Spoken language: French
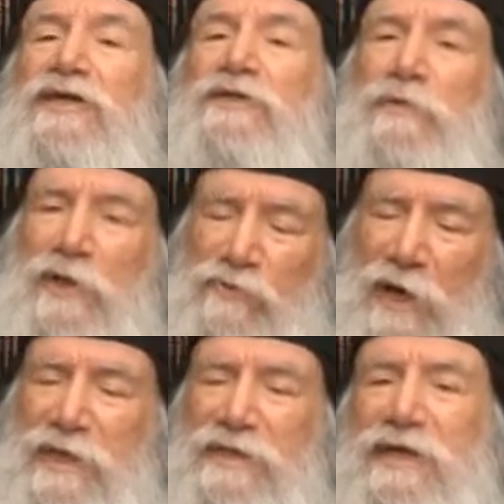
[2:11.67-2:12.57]

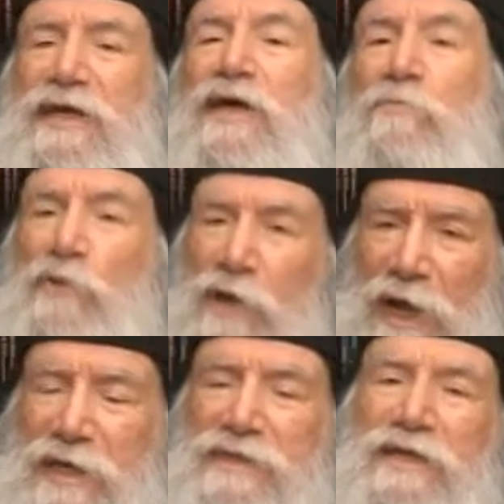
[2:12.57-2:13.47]
spiritualisés,
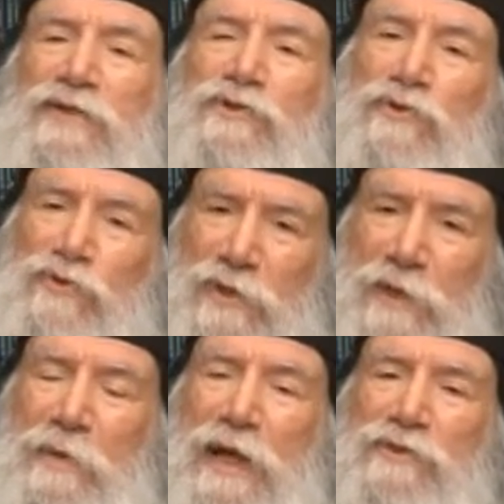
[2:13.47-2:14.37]
moralisés sur tous
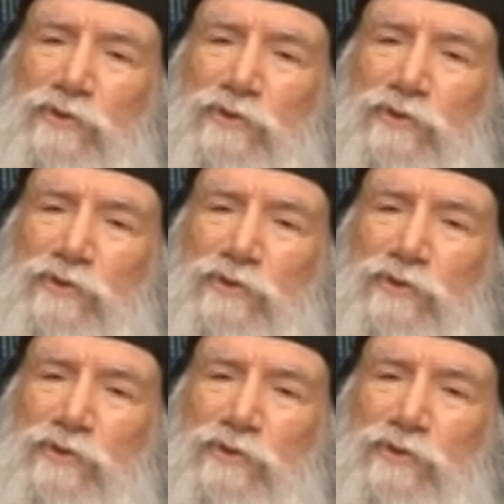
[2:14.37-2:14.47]
les plans,